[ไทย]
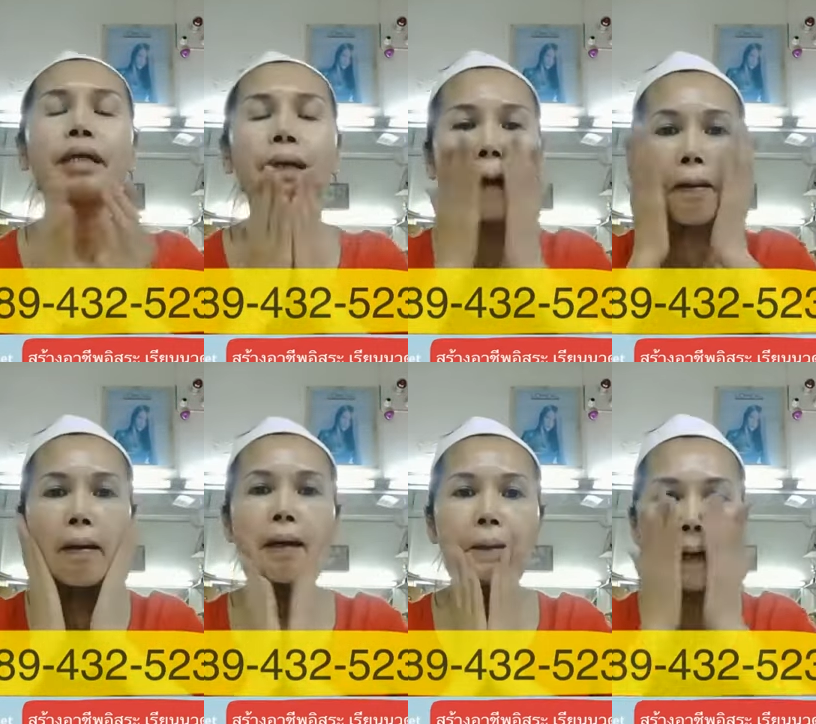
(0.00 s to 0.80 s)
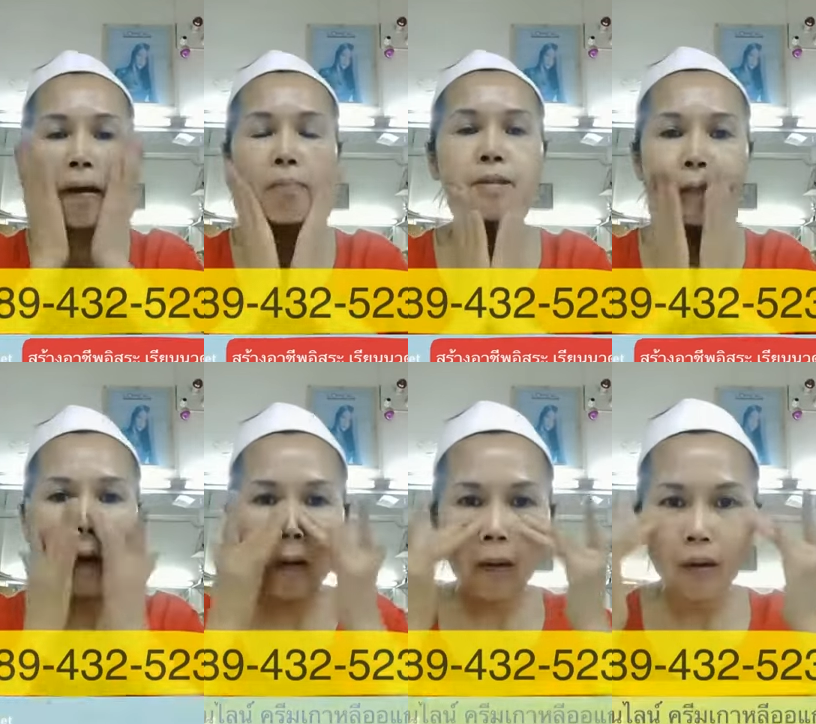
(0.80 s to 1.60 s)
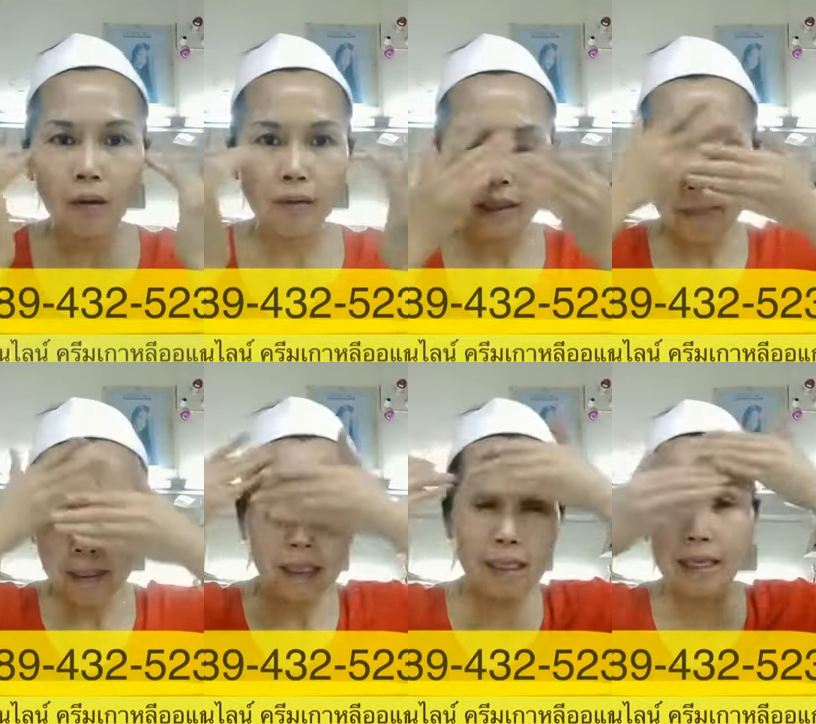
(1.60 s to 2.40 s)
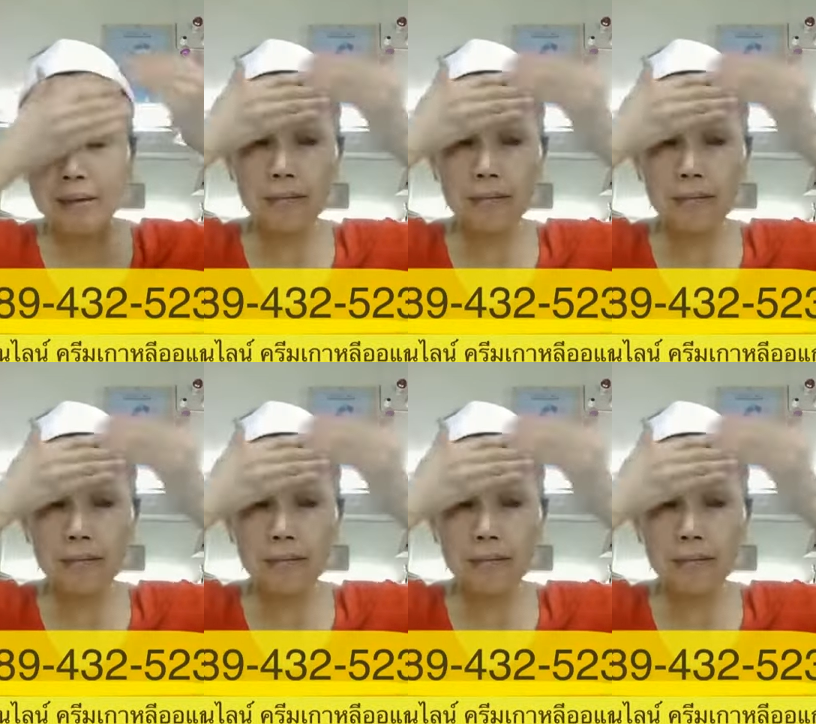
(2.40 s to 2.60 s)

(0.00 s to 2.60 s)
นะคะ อันนี้รอบสองของดิฟเฟนซิ่ง